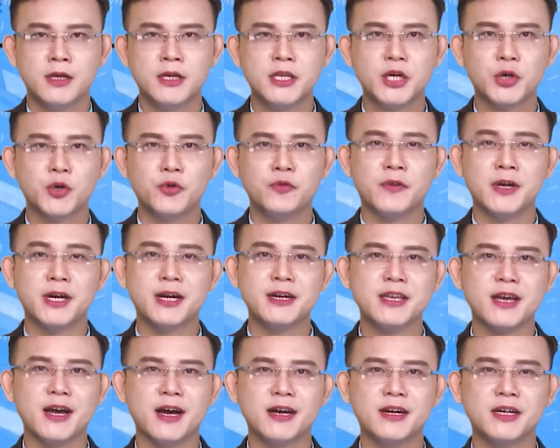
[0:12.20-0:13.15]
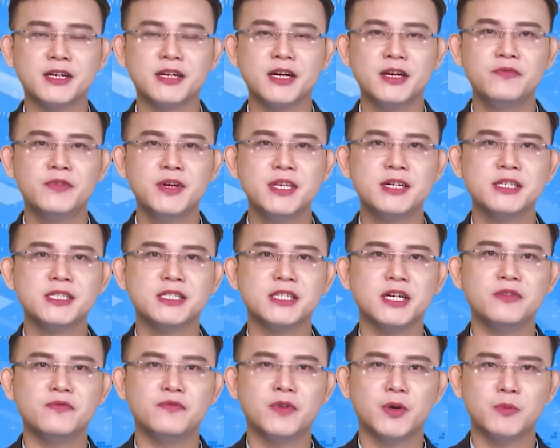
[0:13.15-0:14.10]
Kính chào quý vị khán giả đang đến với chương
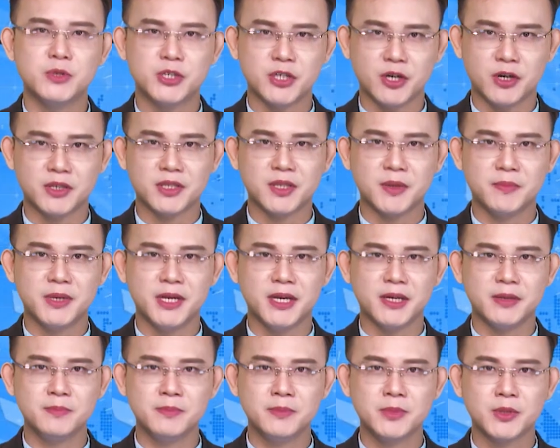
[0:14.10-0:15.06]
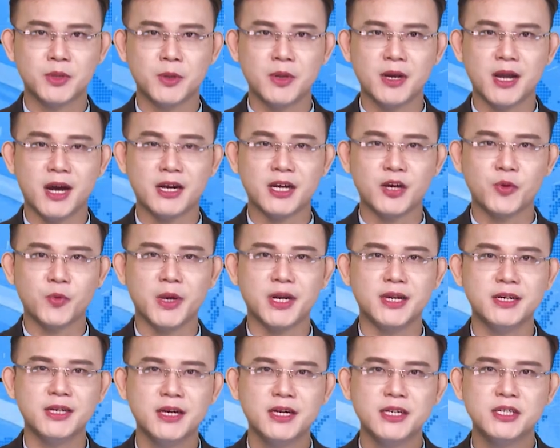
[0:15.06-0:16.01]
trình Vòng tròn tâm điển. Tôi là Cao
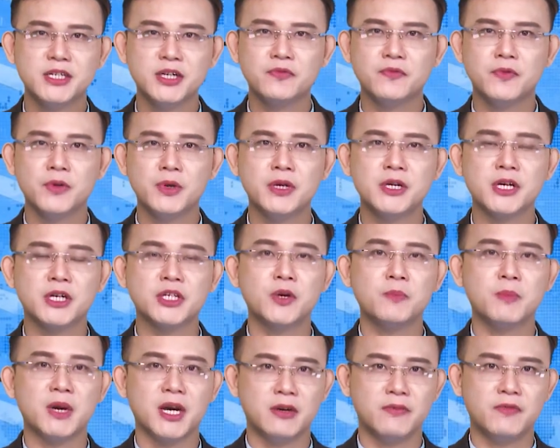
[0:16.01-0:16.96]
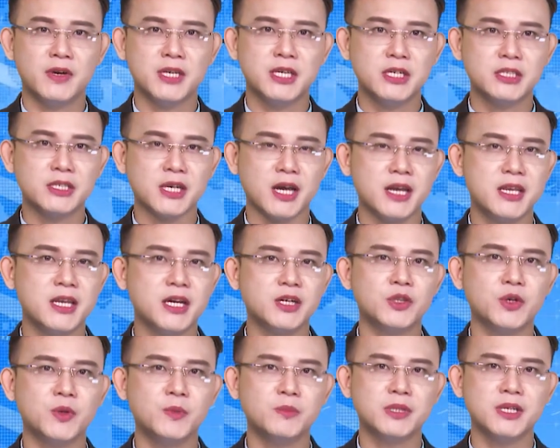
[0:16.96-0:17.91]
Nguyễn, rất vui được đồng hành và chia sẻ
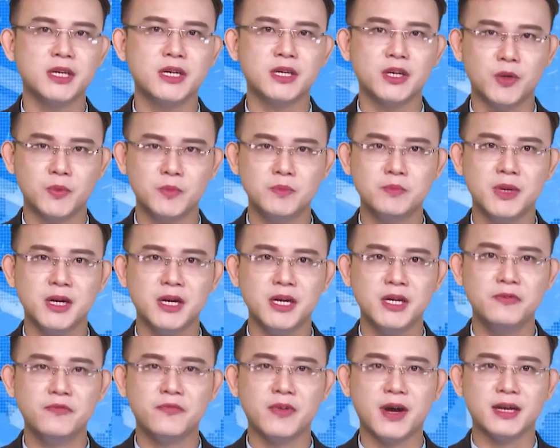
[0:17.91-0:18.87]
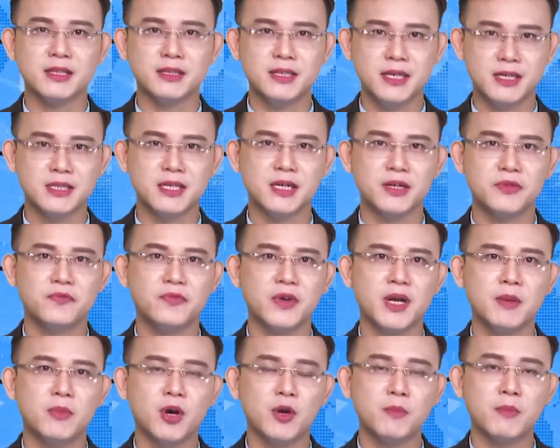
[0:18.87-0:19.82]
những thông tin nóng mới và thiết thực
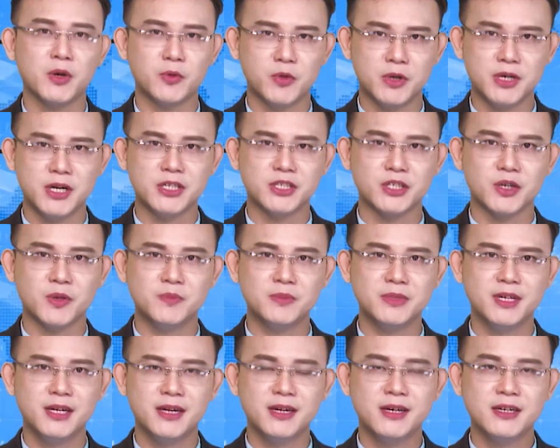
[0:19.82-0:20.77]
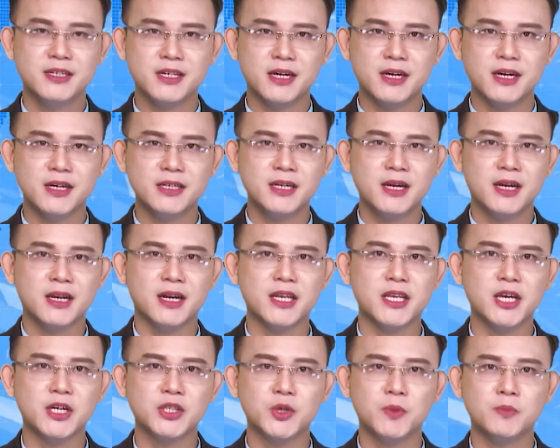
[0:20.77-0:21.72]
về mọi mặt của đời sống. Trước hết là
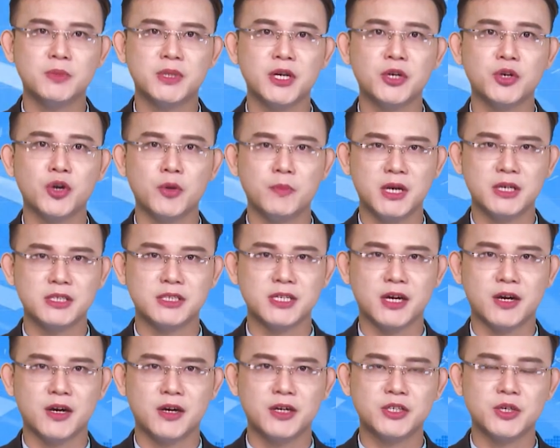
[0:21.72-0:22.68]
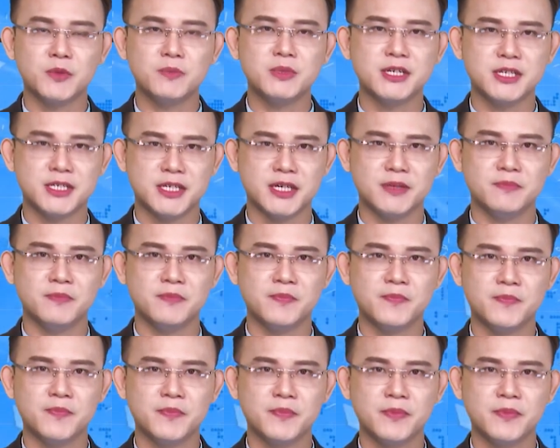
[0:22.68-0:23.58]
những thông tin nổi bật sẽ có trong chương trình.